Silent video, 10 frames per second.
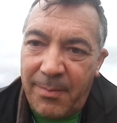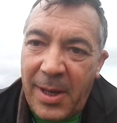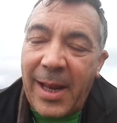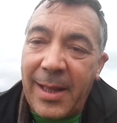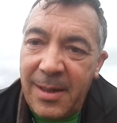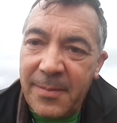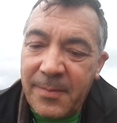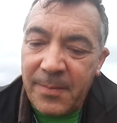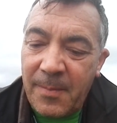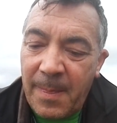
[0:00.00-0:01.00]
para él,
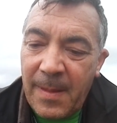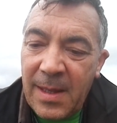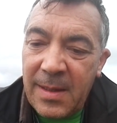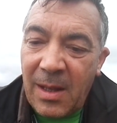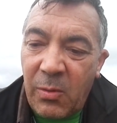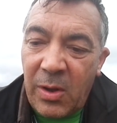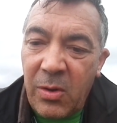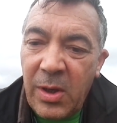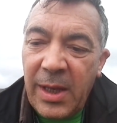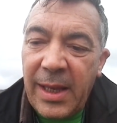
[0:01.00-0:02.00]
¿de
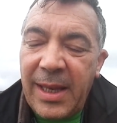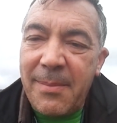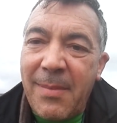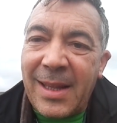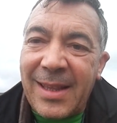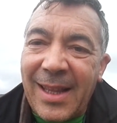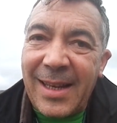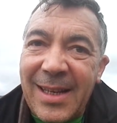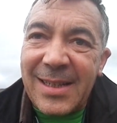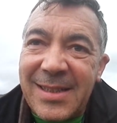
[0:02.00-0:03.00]
acuerdo? Y
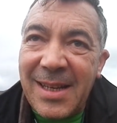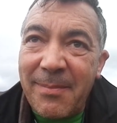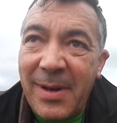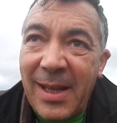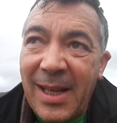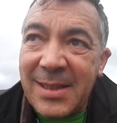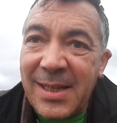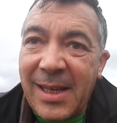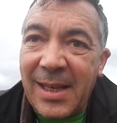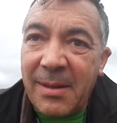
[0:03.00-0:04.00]
mantener siempre
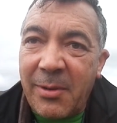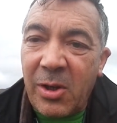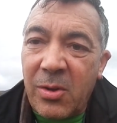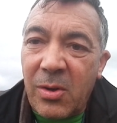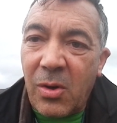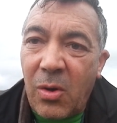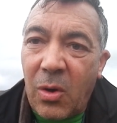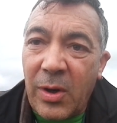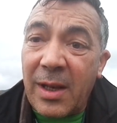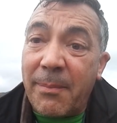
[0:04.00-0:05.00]
ese equilibrio
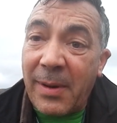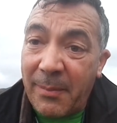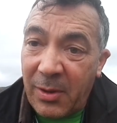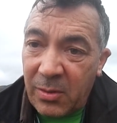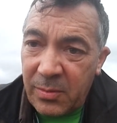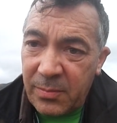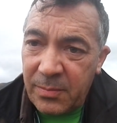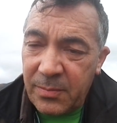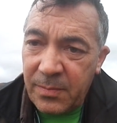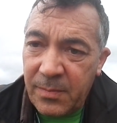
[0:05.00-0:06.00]
con el premio
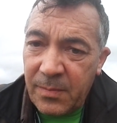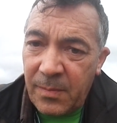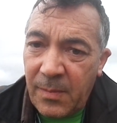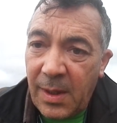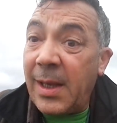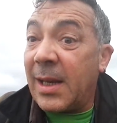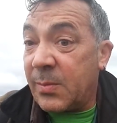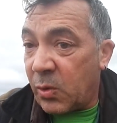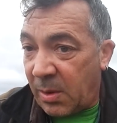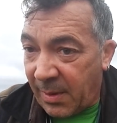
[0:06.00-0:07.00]
y
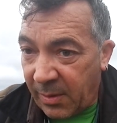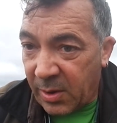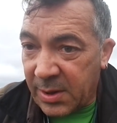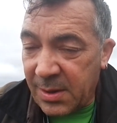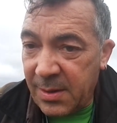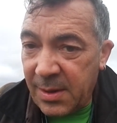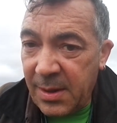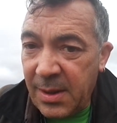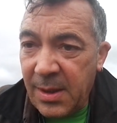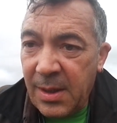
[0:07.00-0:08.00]
las motivaciones.
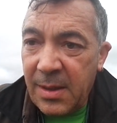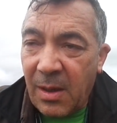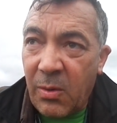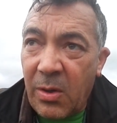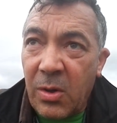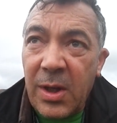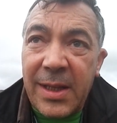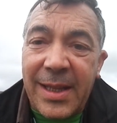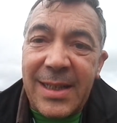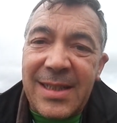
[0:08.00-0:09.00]
¿De acuerdo?
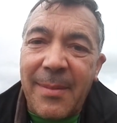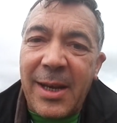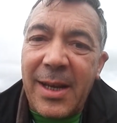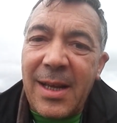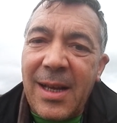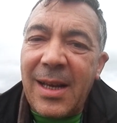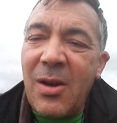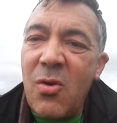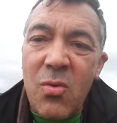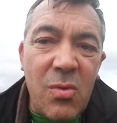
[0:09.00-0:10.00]
De esta manera
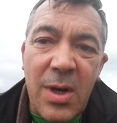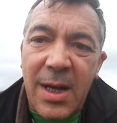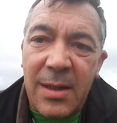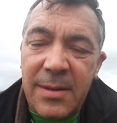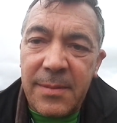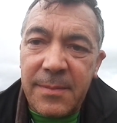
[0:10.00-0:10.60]
nunca,